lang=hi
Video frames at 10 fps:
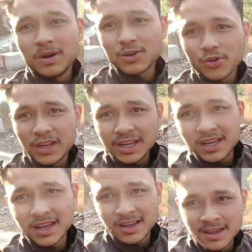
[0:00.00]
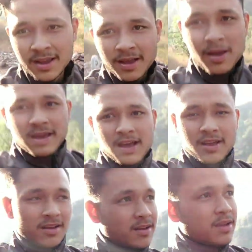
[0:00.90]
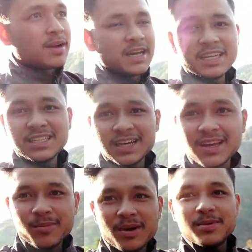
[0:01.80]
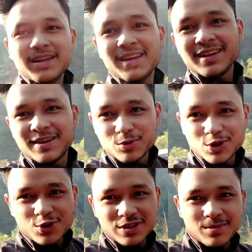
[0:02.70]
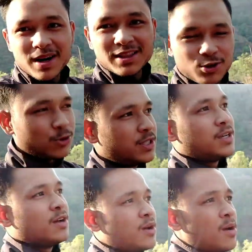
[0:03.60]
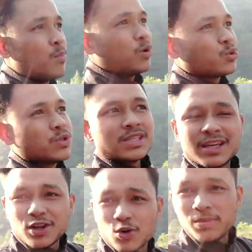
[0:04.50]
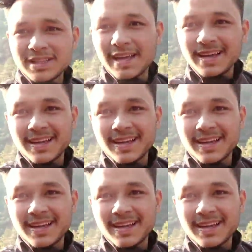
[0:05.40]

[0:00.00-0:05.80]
बट कोई नहीं करनी चाहिए हमें अपने बुज़ुर्गों से बात कुछ बहुत कुछ सीखने को मिलता